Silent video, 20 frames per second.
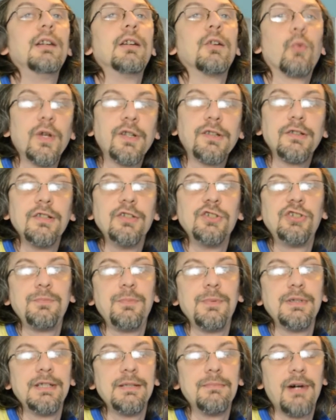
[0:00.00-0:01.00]
Questo è un
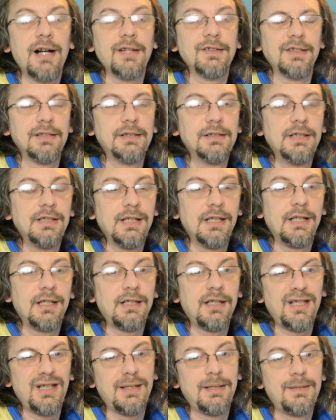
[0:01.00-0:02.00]
incipit di base.
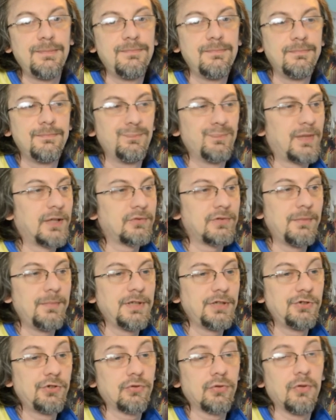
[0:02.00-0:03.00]
Ehm,
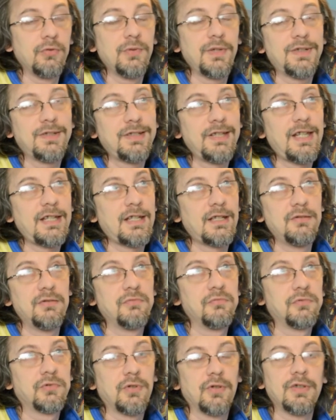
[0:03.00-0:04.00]
attualmente ci sono due serie,
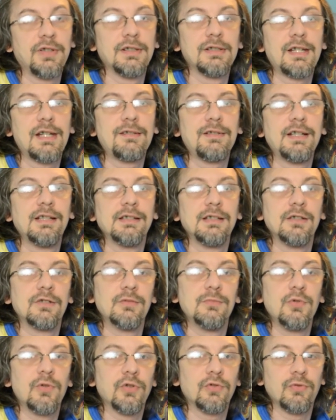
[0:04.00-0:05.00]
non so se andrà avanti,
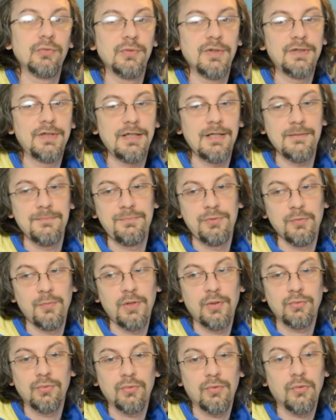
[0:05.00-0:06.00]
comunque sono due serie più o
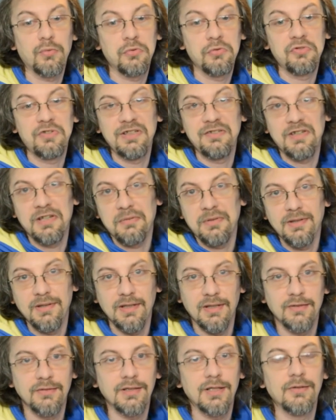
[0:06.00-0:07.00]
meno conclusive,
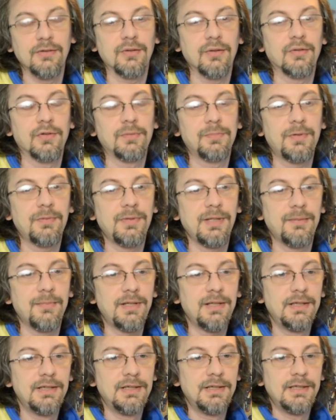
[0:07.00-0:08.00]
quindi non è un grosso
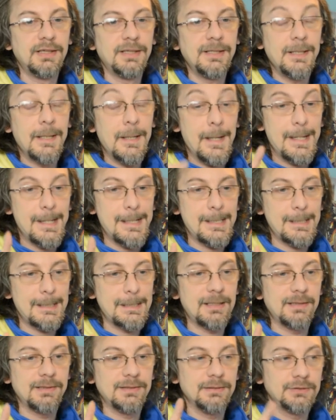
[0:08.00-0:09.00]
problema.
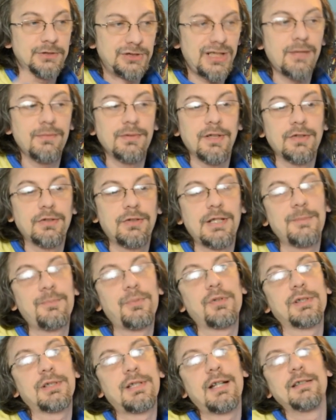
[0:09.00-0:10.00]
Eh, c'è una storia
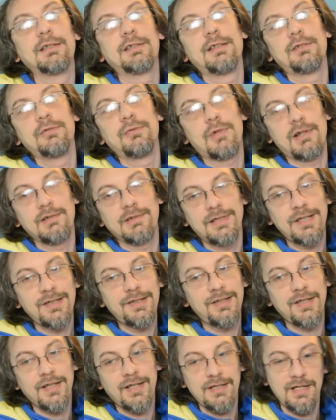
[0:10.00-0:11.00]
portante durante la
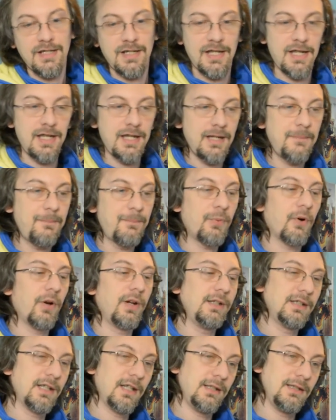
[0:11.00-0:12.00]
serie e
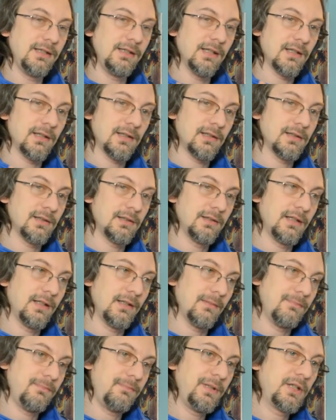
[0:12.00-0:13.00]
poi dei, eh,
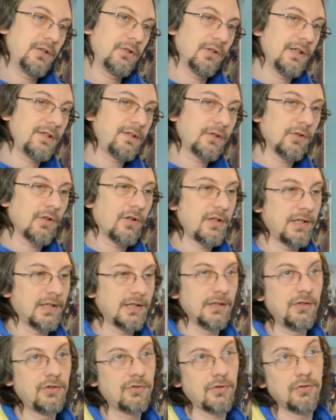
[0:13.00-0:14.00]
delle piccole storie
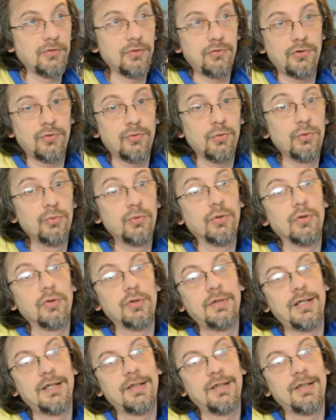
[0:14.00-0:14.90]
che di solito si chiudono nella